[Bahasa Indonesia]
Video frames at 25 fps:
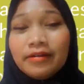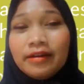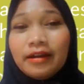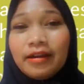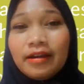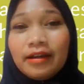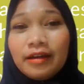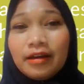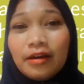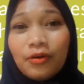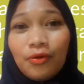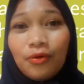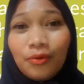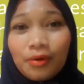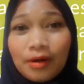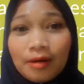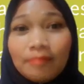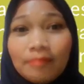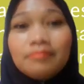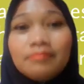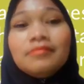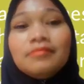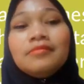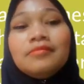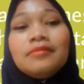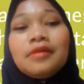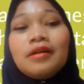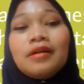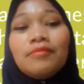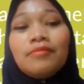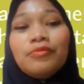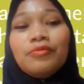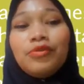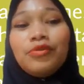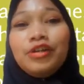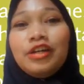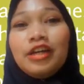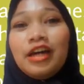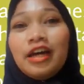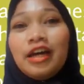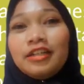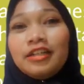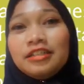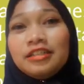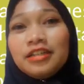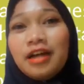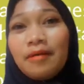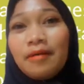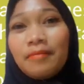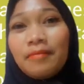dari hukum
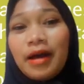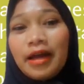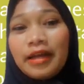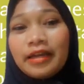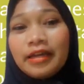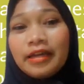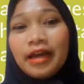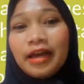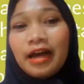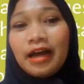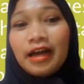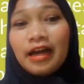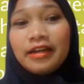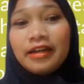kemudian jamaknya